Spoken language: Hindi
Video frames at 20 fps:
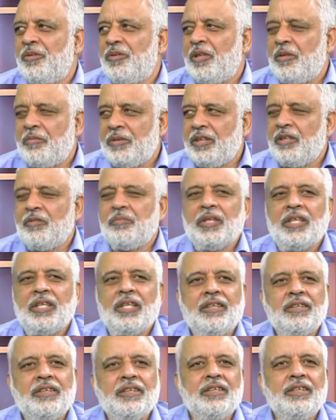अभिजीत
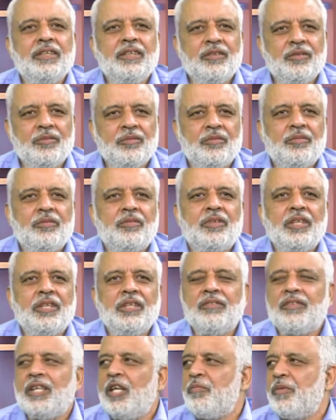बनर्जी जी तीन
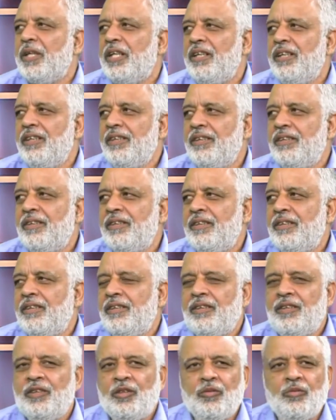साल पहले
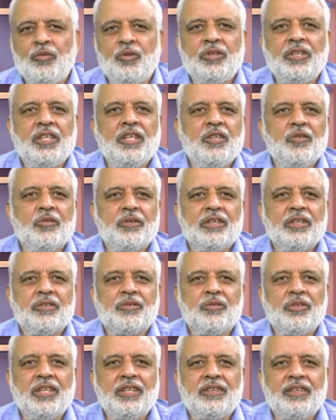वो जे के
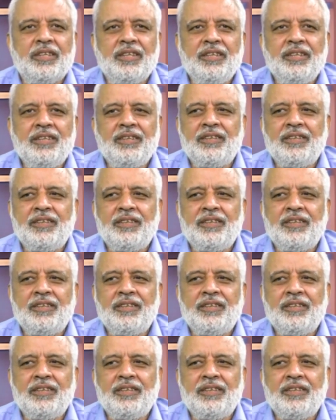स्टूडेंट थे